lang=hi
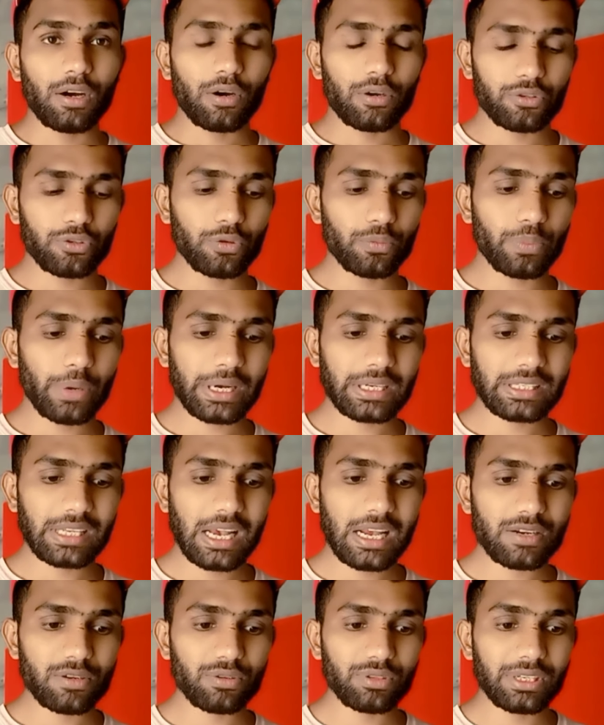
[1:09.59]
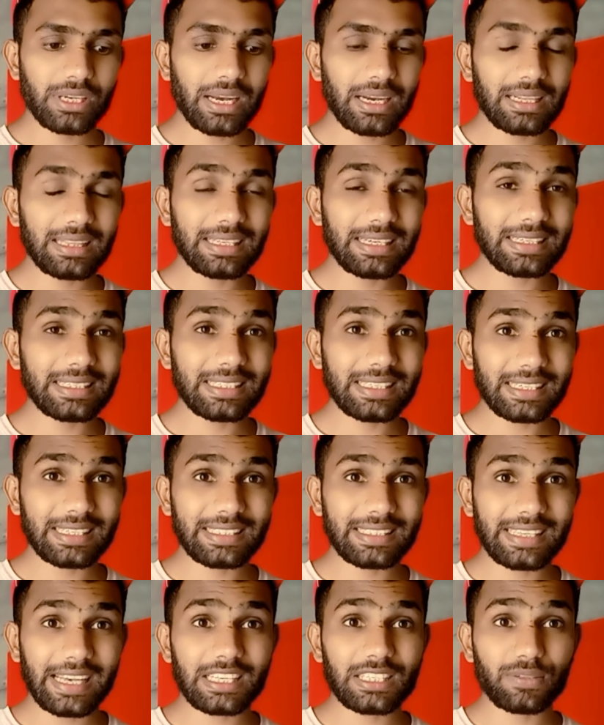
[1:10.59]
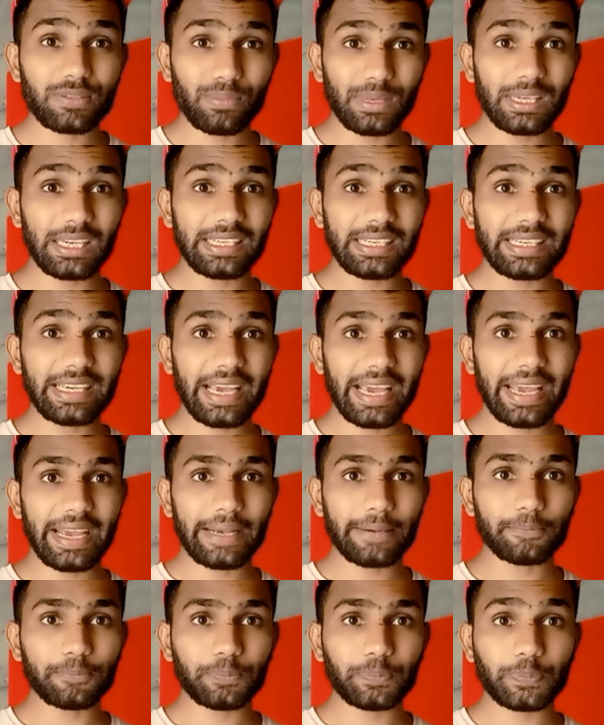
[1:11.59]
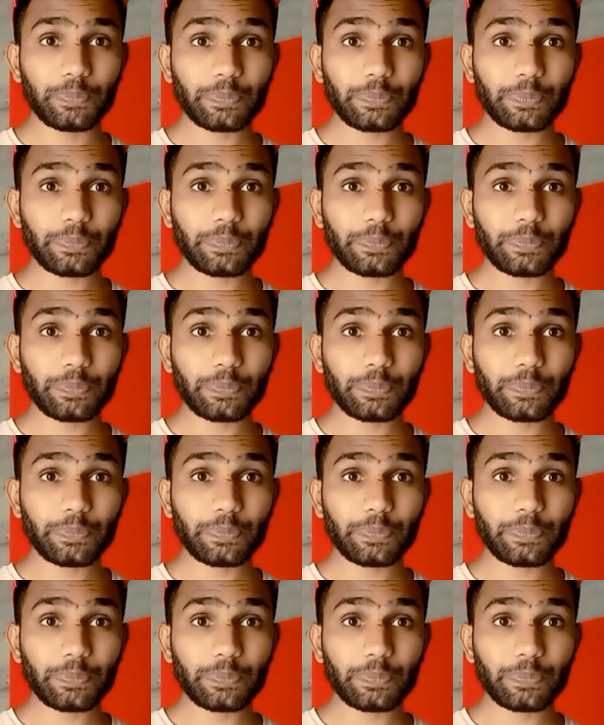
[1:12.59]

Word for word: और यूँ पाकिस्तान को ये अर्लियर सक्सेस मिली है